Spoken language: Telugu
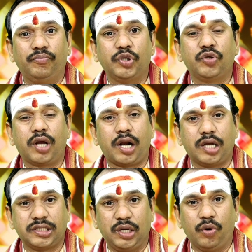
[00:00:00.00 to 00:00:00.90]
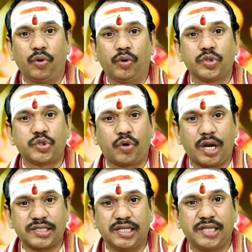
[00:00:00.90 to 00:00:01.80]
మిథున రాశిలో
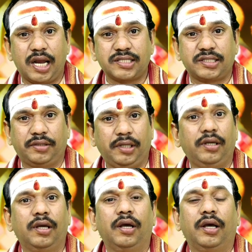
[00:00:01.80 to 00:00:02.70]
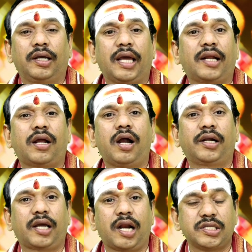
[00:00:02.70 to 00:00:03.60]
శుక్ర సంచార స్థితి
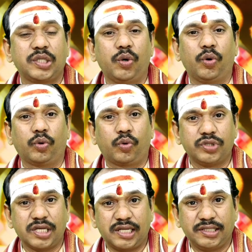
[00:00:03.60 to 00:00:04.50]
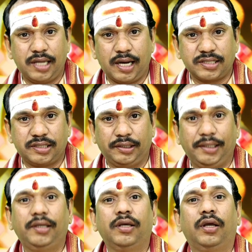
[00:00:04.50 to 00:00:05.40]
కర్కాటక రాశిలో కుజ సంచార స్థితి